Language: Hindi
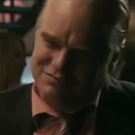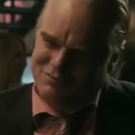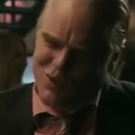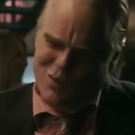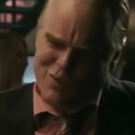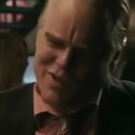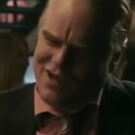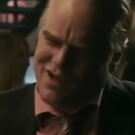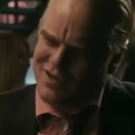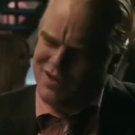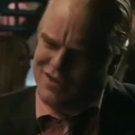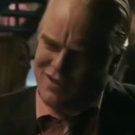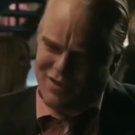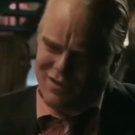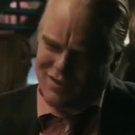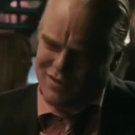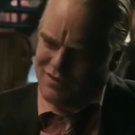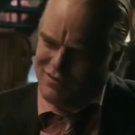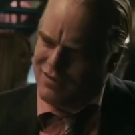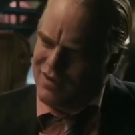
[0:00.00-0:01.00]
डिटेल्स नहीं
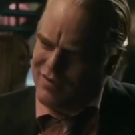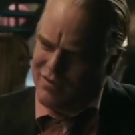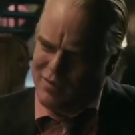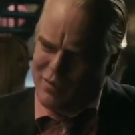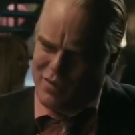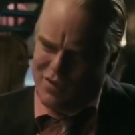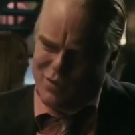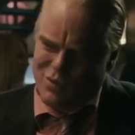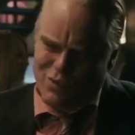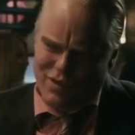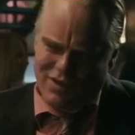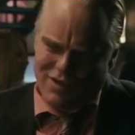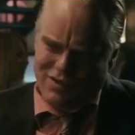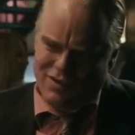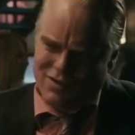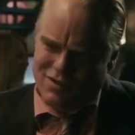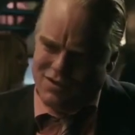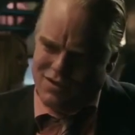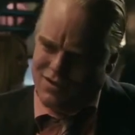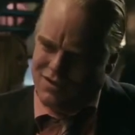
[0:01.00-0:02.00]
मिलेगी
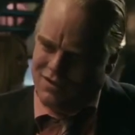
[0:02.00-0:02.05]
अगले